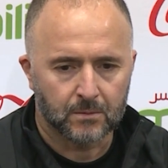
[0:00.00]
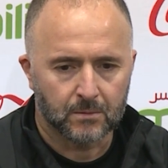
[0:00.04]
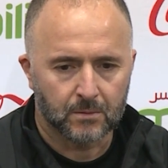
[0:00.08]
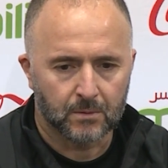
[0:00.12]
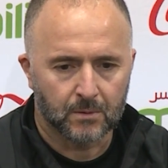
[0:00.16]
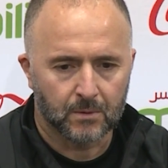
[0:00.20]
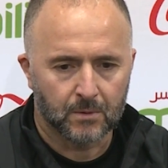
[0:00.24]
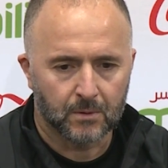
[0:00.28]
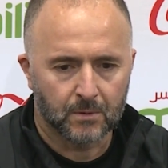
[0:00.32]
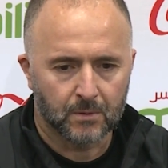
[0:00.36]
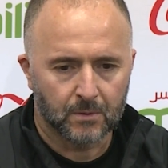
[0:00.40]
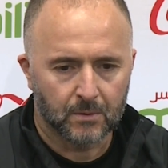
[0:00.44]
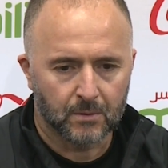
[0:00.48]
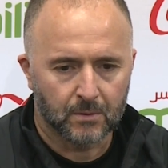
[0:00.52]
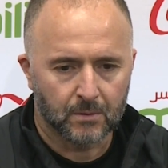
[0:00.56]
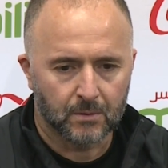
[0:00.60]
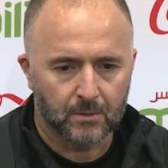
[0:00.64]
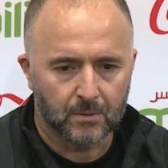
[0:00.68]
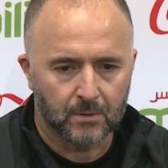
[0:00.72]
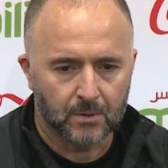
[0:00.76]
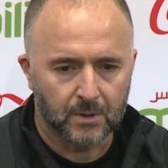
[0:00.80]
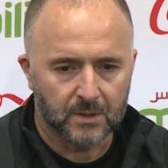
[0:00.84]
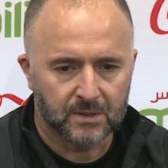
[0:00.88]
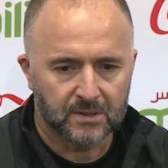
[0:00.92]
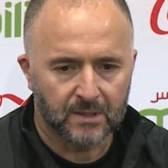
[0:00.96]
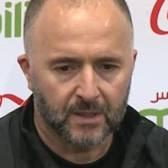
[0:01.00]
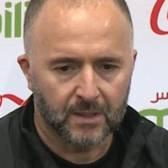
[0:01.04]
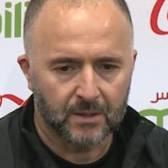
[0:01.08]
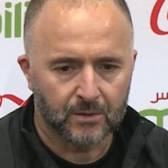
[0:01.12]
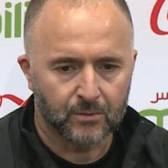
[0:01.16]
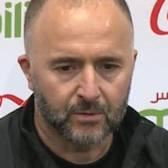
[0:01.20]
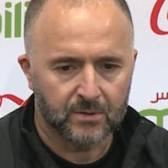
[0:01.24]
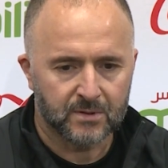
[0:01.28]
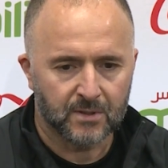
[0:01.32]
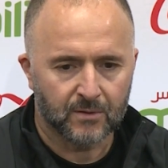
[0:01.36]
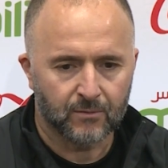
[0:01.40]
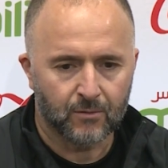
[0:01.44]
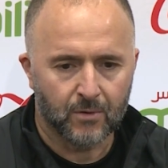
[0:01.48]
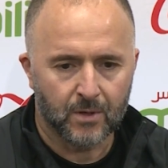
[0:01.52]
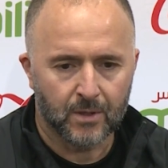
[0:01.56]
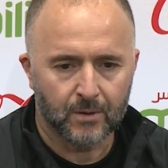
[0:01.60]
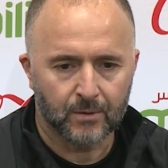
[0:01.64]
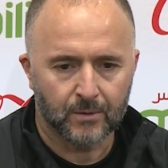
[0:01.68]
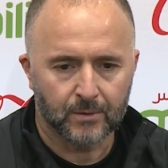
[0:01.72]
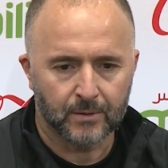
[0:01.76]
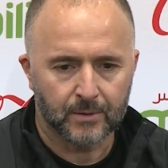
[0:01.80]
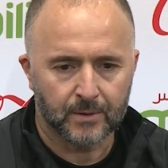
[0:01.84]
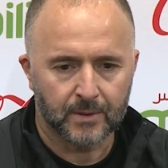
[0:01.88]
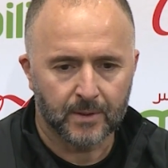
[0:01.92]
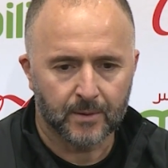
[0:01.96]
Euh, et c'est à elle de savoir
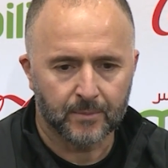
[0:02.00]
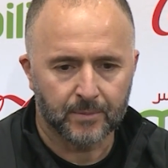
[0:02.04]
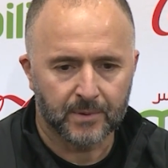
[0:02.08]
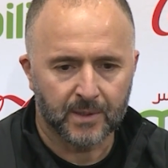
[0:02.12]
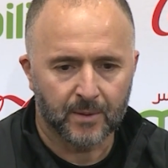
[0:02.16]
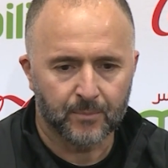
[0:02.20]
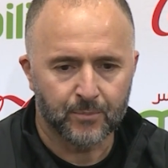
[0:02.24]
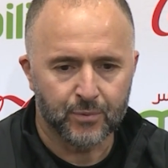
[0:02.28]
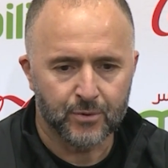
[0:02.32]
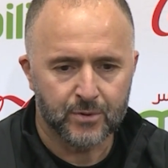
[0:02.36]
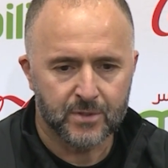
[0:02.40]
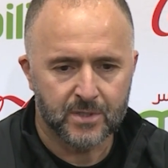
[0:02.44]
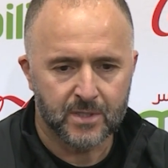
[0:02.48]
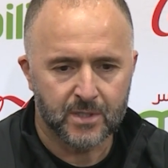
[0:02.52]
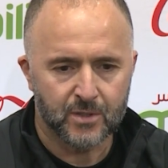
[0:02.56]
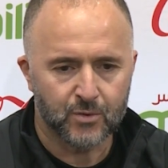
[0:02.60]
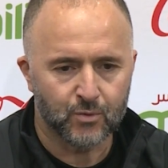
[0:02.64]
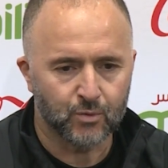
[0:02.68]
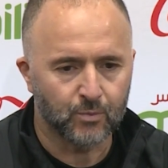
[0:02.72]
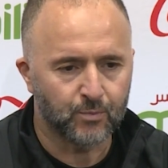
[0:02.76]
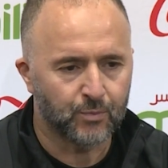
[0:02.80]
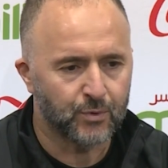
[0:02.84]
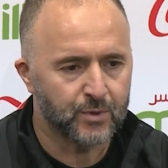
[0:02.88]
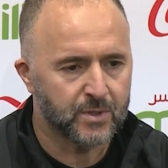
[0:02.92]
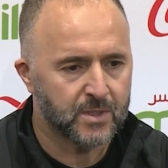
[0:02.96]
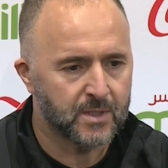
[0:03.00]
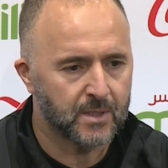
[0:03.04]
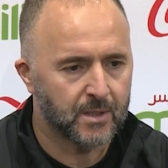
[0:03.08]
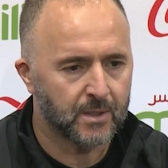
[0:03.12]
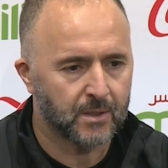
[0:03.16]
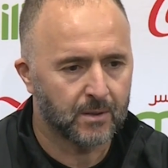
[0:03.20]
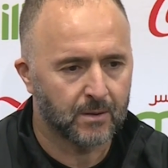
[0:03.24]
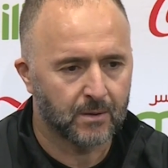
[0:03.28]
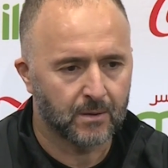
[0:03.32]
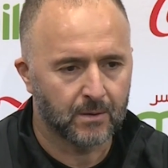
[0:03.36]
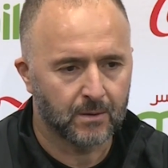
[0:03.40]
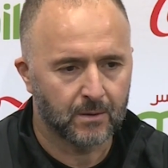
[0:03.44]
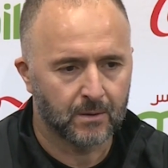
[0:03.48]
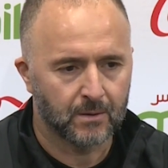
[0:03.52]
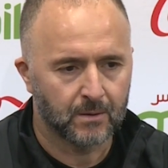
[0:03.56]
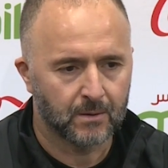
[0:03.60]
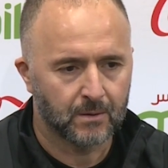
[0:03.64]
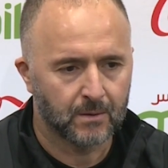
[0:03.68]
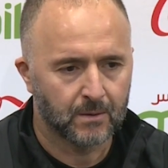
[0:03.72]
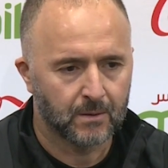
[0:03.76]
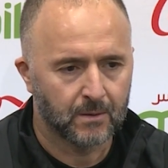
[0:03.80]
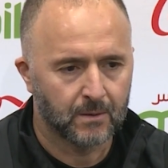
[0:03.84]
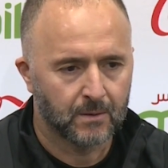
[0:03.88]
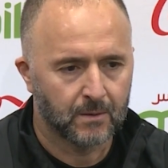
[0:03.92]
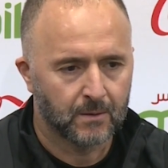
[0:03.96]
qu'à peser, sous-peser
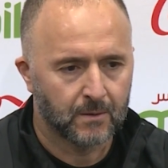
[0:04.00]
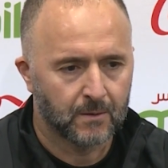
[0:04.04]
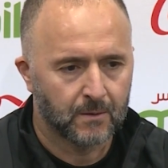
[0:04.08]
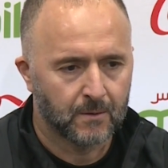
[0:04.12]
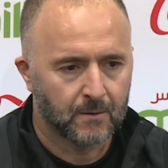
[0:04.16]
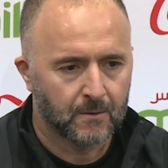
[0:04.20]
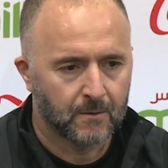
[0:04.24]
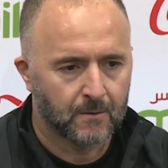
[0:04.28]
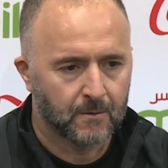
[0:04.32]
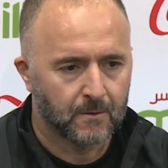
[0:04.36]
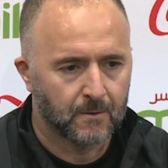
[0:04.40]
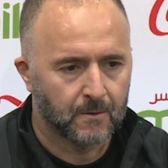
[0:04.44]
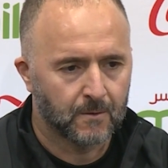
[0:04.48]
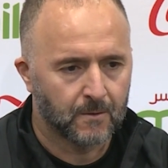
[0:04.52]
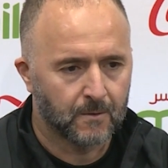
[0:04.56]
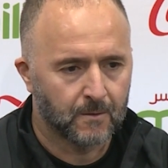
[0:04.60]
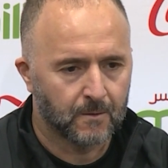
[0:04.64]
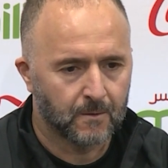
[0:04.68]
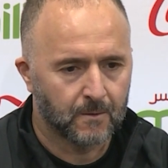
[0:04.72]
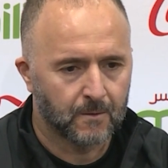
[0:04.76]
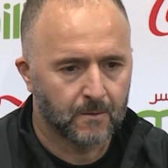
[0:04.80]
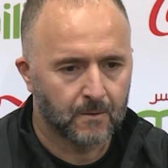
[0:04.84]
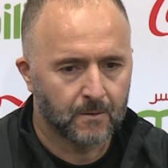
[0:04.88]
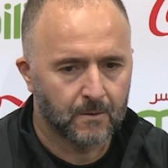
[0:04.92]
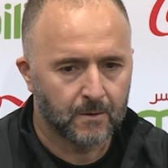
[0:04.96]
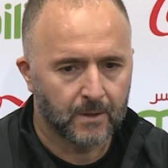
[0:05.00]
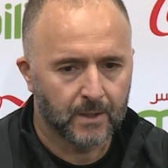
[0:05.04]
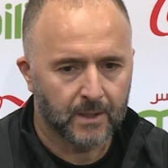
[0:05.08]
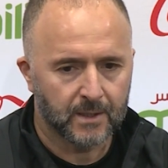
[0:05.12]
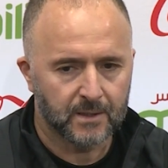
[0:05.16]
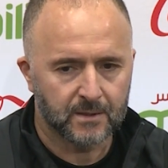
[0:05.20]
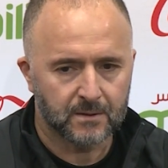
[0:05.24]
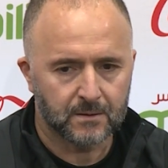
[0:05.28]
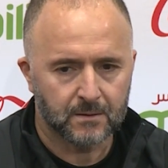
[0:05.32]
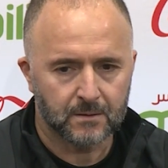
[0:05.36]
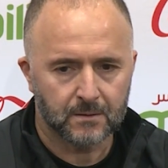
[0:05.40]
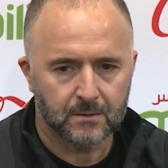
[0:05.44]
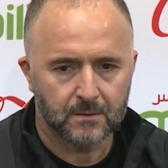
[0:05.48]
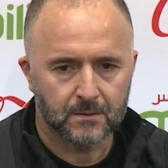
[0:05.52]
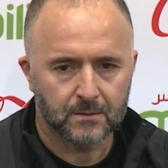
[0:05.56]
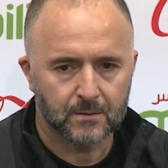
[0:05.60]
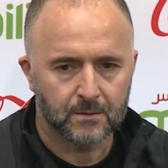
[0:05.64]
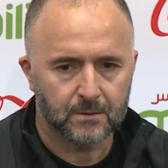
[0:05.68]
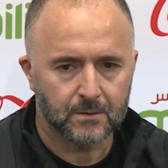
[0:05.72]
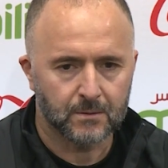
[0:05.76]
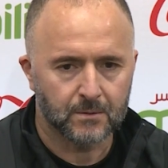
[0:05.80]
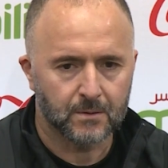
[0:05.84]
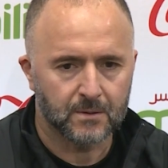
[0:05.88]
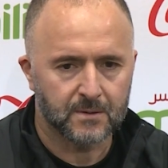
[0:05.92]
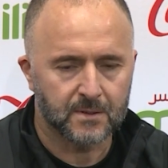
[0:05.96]
les risques
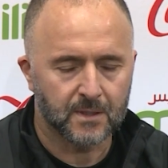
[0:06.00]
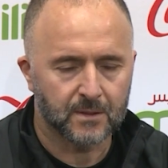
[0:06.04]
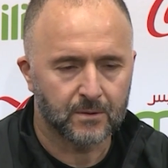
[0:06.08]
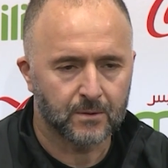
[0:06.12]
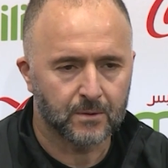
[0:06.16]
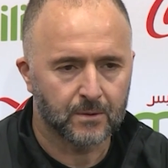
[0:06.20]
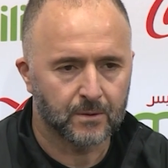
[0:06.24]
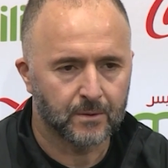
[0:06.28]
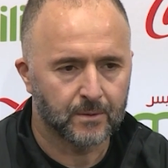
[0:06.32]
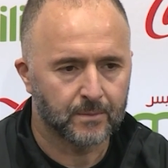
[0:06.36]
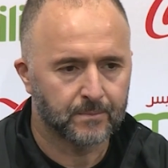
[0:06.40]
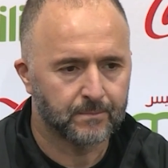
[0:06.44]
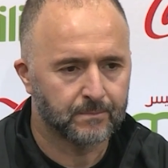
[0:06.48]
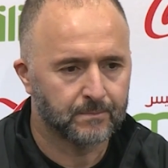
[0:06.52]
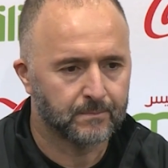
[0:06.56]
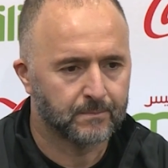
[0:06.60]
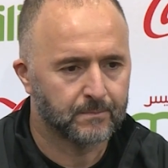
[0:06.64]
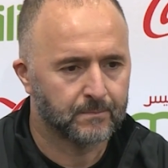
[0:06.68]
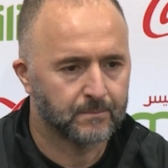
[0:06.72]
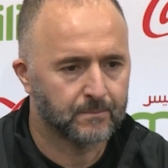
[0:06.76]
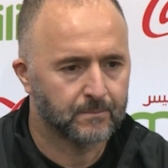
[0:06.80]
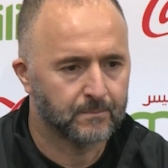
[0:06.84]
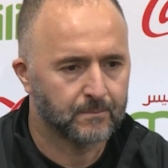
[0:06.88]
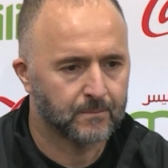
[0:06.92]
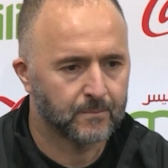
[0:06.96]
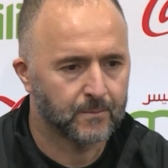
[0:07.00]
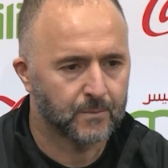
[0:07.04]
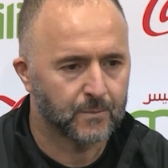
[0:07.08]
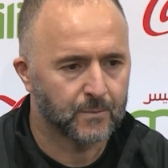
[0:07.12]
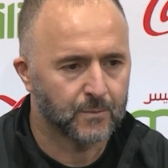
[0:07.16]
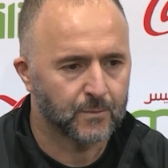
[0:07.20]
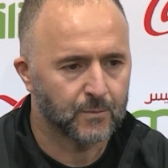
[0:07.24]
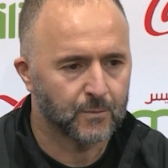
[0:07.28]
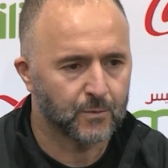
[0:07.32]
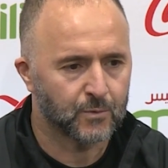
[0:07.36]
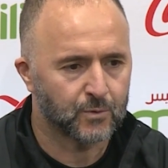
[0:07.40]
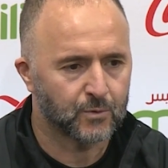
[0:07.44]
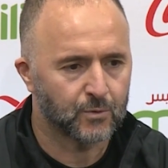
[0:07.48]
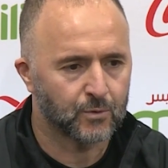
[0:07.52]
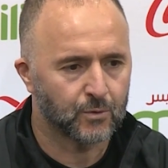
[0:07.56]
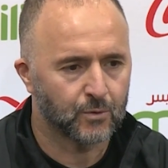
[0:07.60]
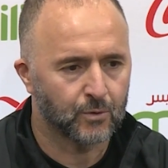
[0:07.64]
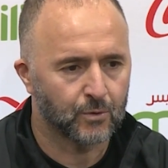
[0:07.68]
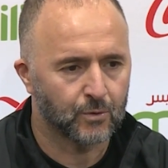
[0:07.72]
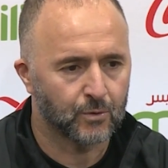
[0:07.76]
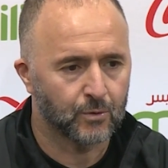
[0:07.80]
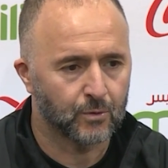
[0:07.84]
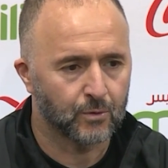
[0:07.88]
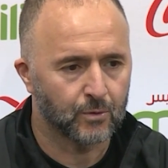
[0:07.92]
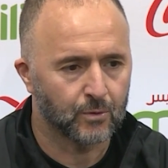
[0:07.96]
de, cette, de,
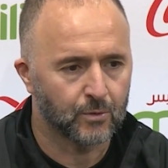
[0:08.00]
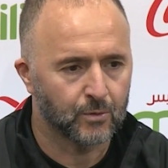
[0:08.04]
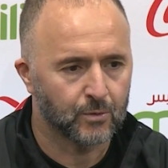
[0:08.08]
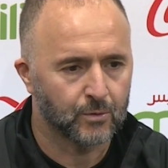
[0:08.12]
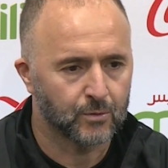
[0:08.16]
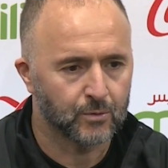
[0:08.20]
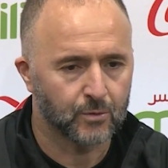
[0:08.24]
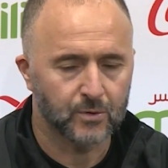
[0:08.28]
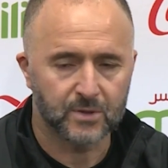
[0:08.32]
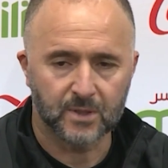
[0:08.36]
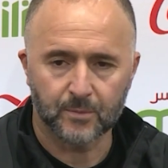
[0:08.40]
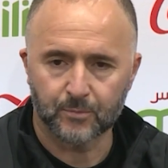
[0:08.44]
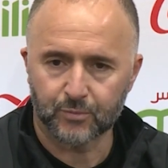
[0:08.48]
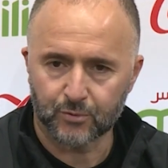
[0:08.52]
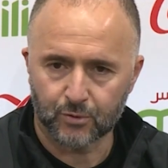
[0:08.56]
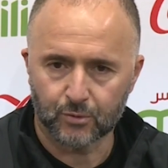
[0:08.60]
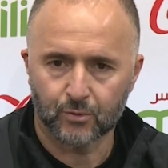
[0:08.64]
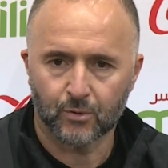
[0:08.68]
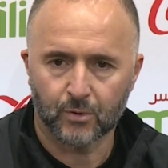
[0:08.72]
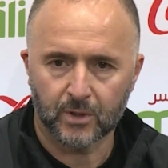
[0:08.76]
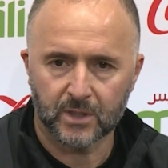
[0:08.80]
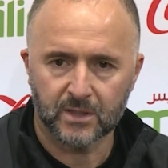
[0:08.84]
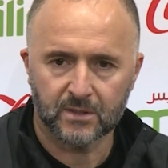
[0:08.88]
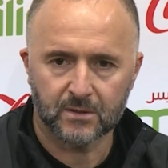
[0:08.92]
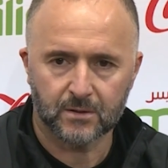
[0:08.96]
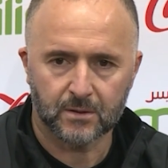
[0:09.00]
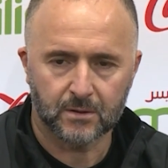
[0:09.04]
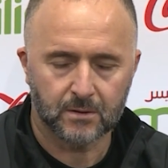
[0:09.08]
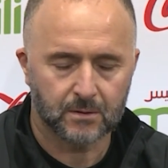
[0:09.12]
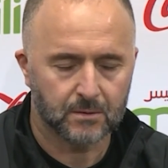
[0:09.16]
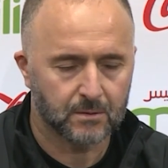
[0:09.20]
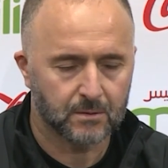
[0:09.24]
ce, ces pseudo-risques,